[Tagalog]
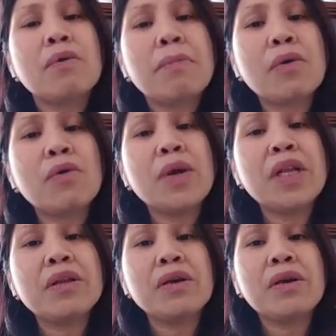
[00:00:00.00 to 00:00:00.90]
kung merong oh,
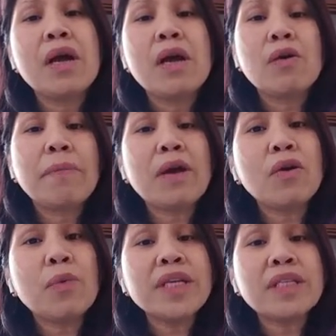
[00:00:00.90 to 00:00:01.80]
winner, kung
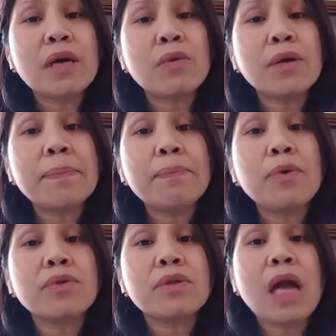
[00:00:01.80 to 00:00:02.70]
merong queen sa
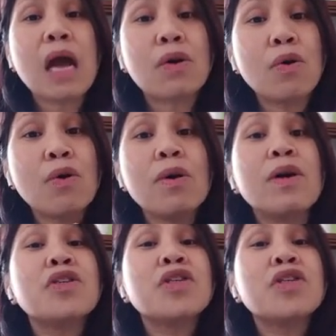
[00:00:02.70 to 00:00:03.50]
kuripot, ako, on